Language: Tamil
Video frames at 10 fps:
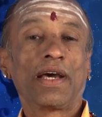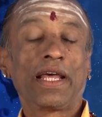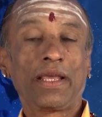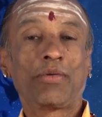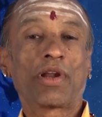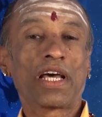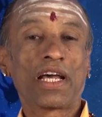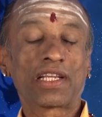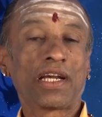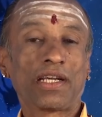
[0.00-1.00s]
அதே போல் தான்
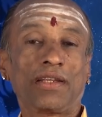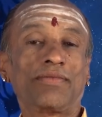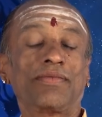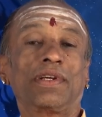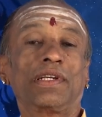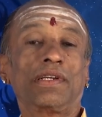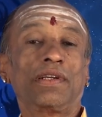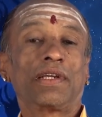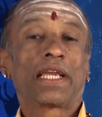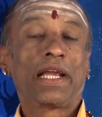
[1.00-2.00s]
அரசாங்கத்தில்
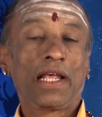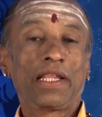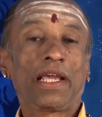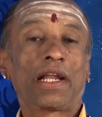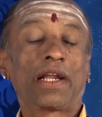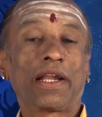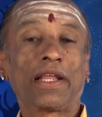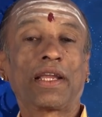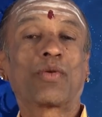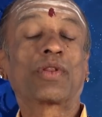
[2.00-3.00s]
கீழ் அதிகாரிகள்கிட்ட
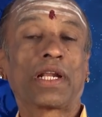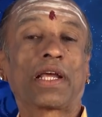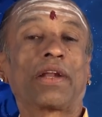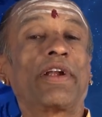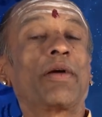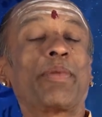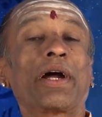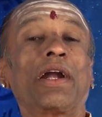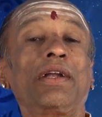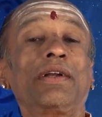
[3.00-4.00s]
நீங்கள் கொடுத்துருக்கிற
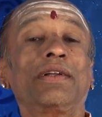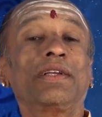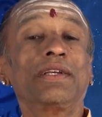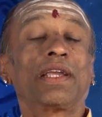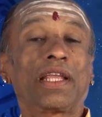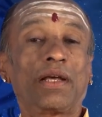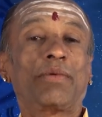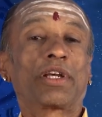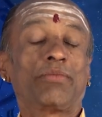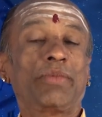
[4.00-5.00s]
விண்ணப்பங்கள் இந்த
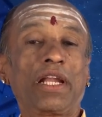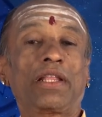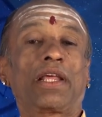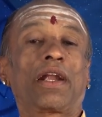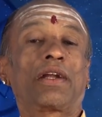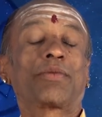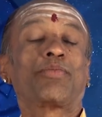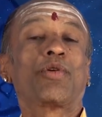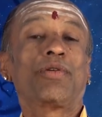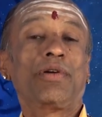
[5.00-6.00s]
மாதம் மேலதிகாரிகள்கிட்ட
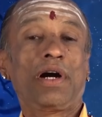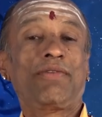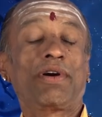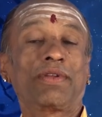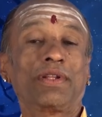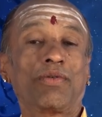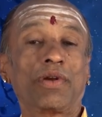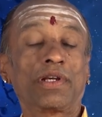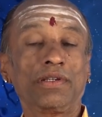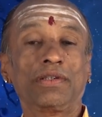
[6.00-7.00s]
போகும் அவங்க வந்து
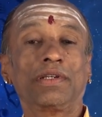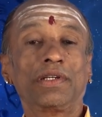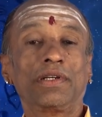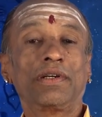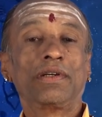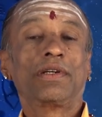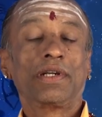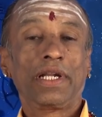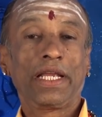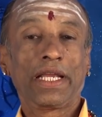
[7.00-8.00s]
உங்களுக்கு
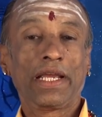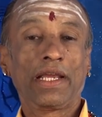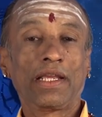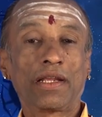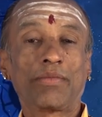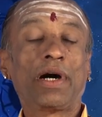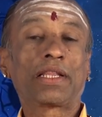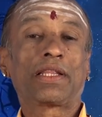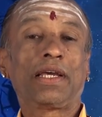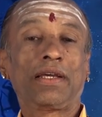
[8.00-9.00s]
நீங்கள்
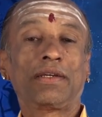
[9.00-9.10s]
எதிர்பார்த்த